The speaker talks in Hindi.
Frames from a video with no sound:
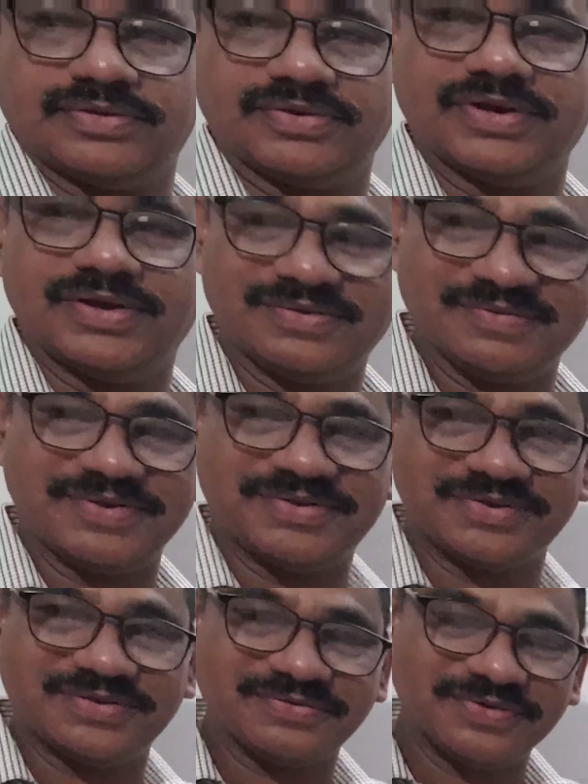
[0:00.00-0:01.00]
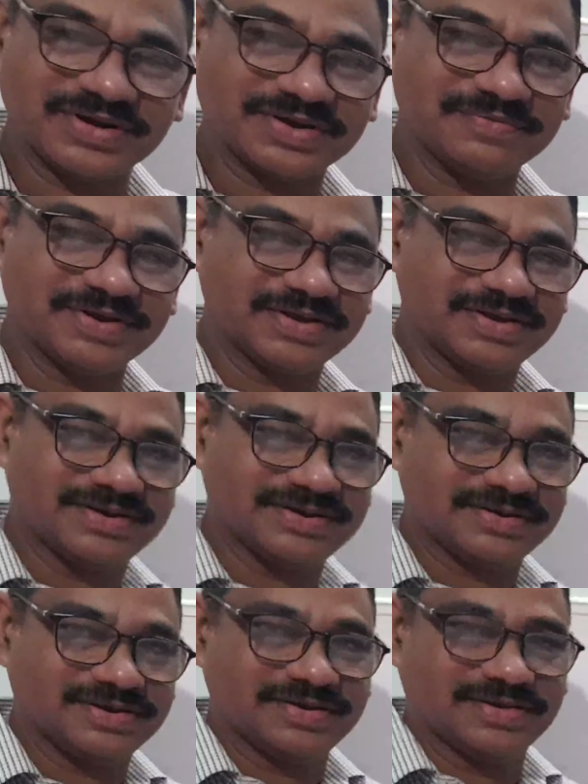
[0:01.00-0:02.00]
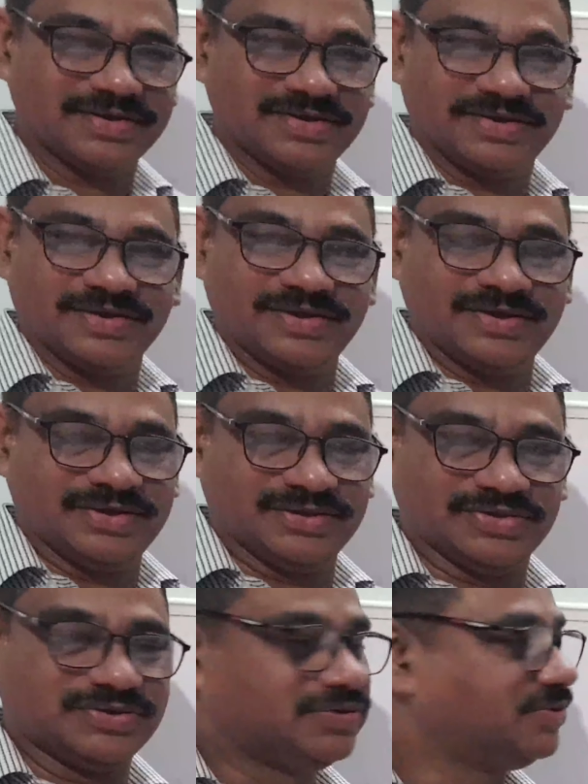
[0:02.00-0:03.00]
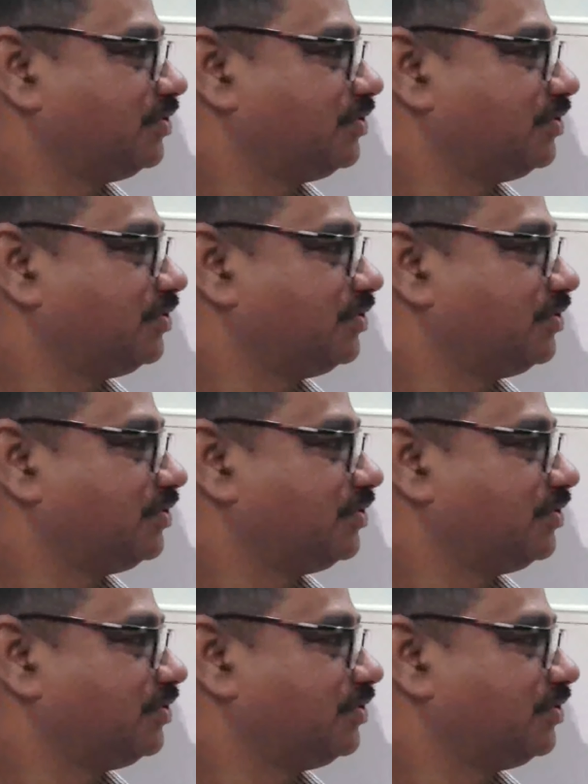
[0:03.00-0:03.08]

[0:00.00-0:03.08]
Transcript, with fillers: सो हेलो बच्चों वेलकम अगेन तो